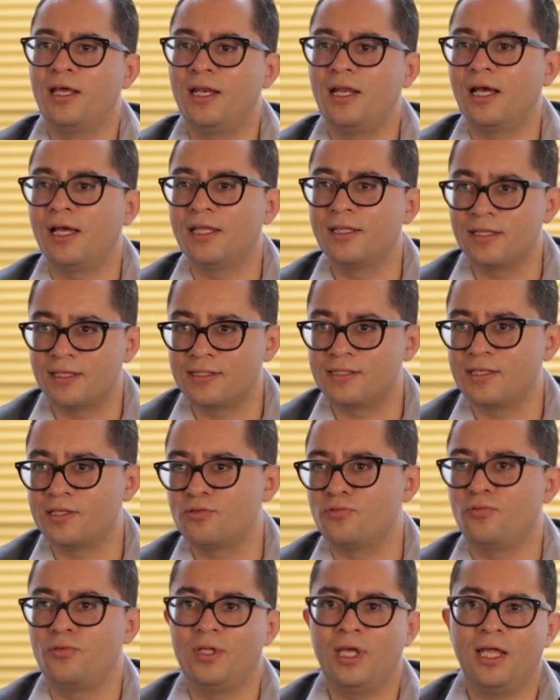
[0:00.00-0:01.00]
en la gente que está
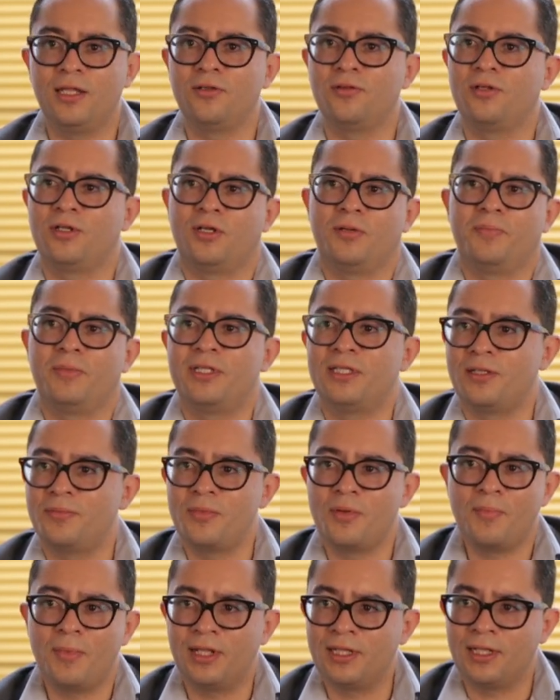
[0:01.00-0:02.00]
estudiando, de
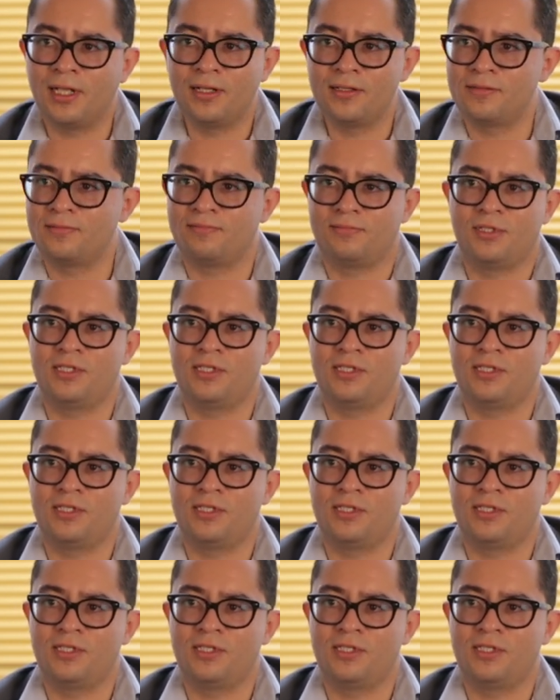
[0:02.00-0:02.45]
repente me mandan,